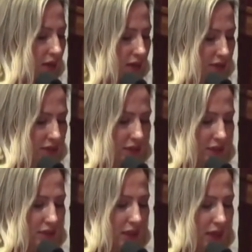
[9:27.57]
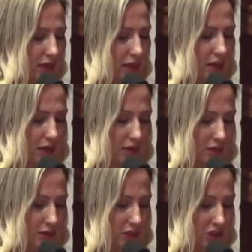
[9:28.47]
Kadınların hala
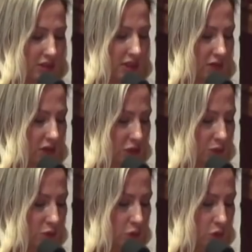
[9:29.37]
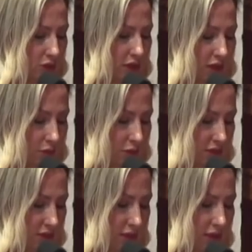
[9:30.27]
hakları için savaşmak zorunda
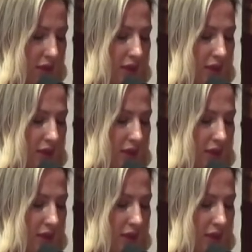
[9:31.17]
kalması,